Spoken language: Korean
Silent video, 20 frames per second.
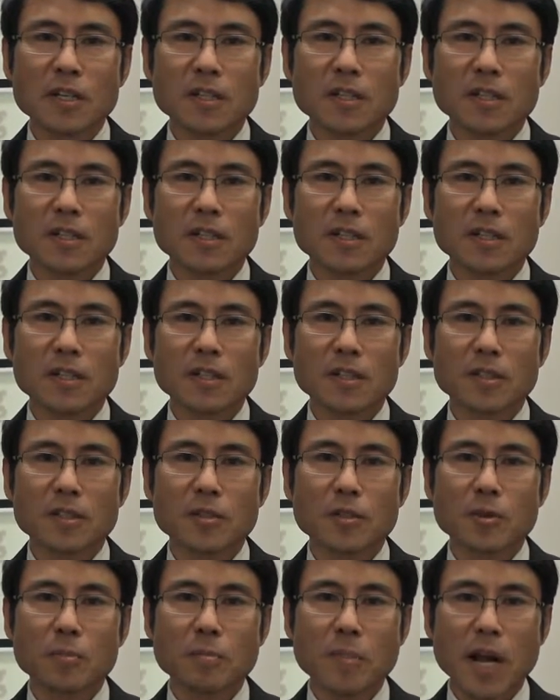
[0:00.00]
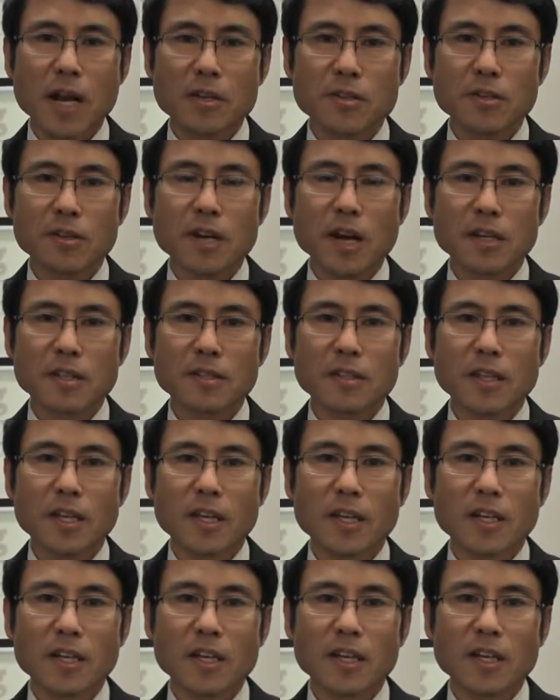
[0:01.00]
어, 또
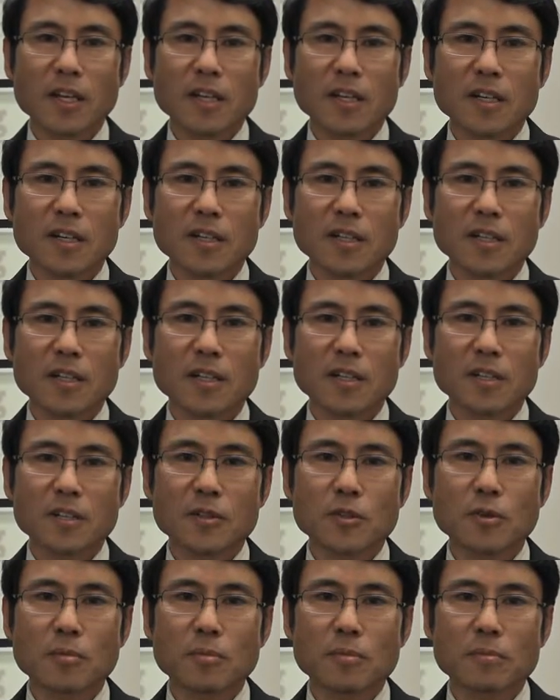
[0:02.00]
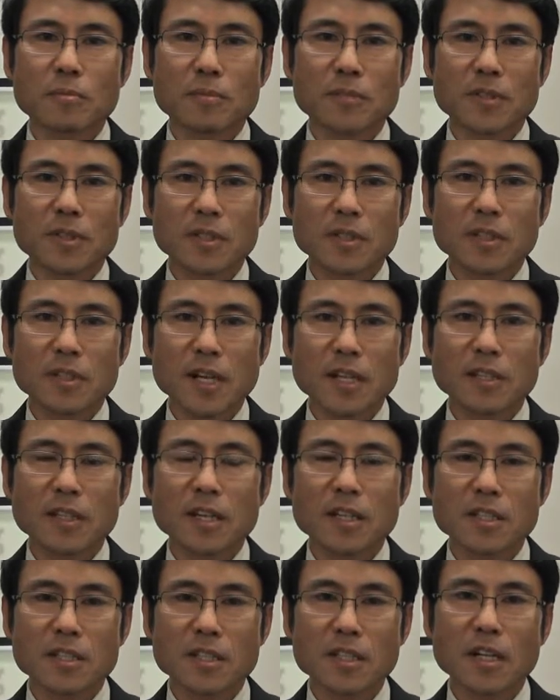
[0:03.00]
발전하는데 어, 좀
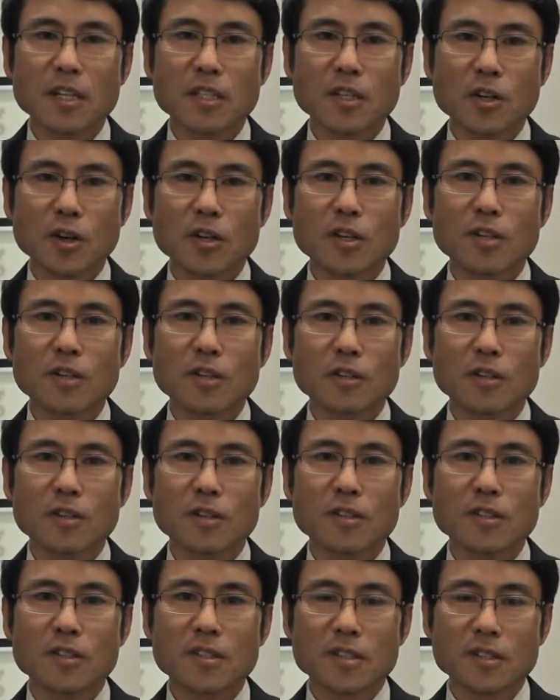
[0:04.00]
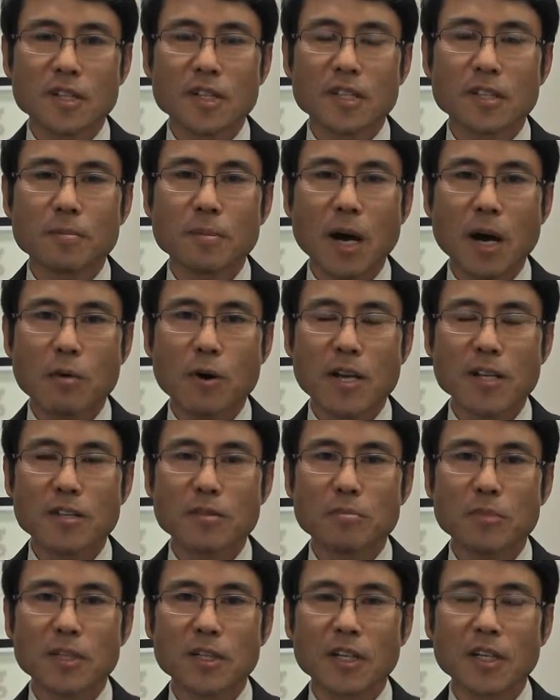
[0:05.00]
상당히 시간이 걸리는 것을 지금까지
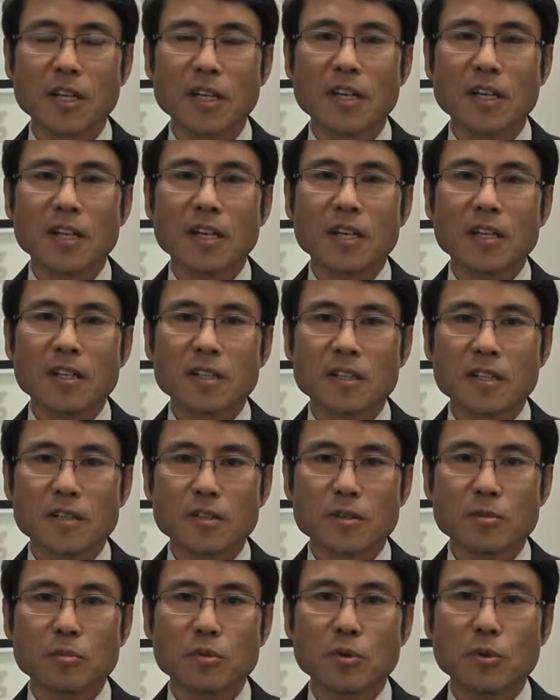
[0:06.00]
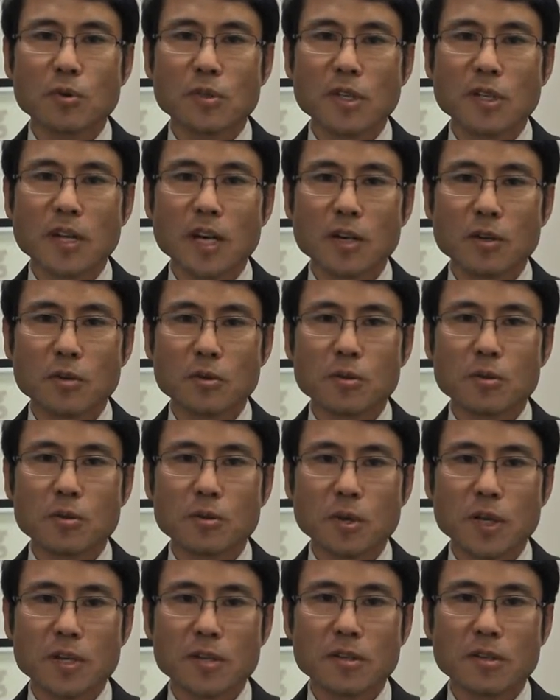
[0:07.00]
봐왔습니다. 그래서 부동산 학교를
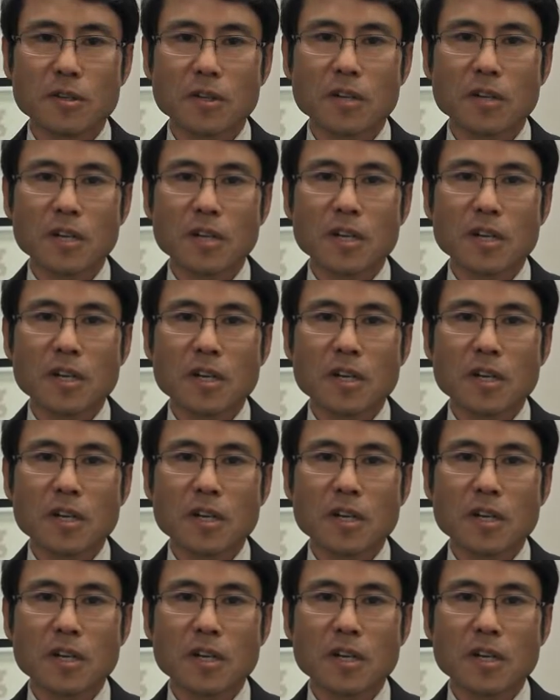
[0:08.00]
통해서